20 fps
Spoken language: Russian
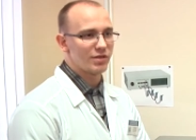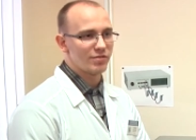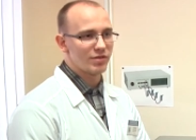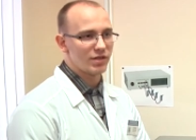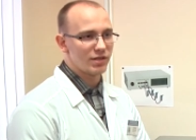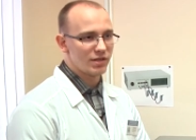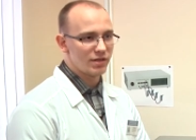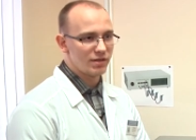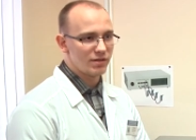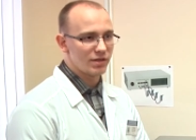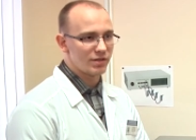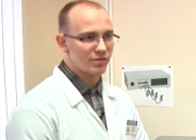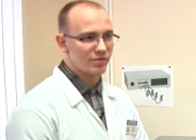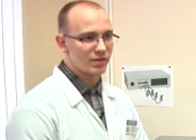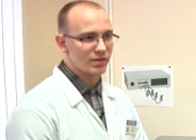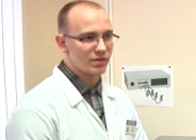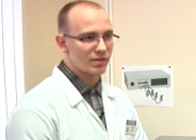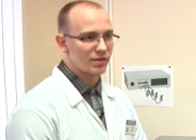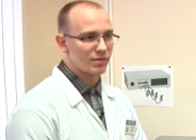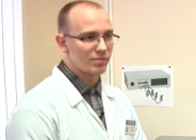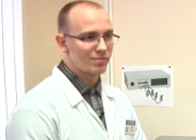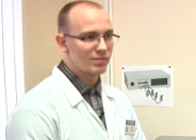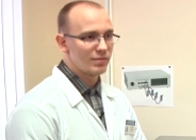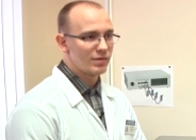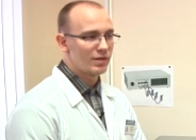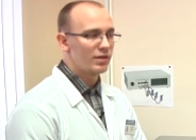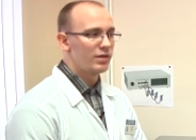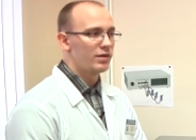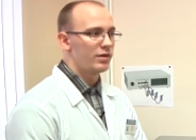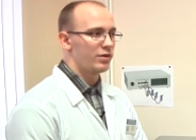волна ответная,
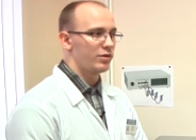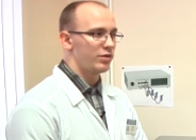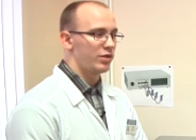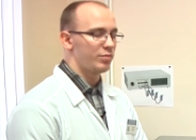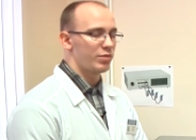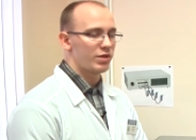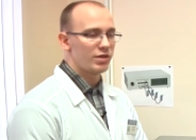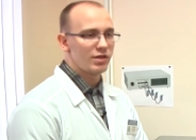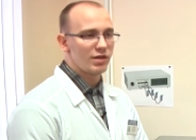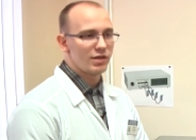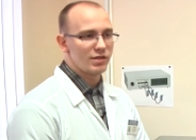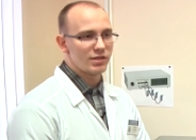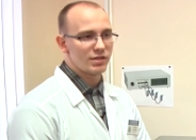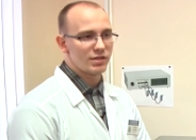он определяет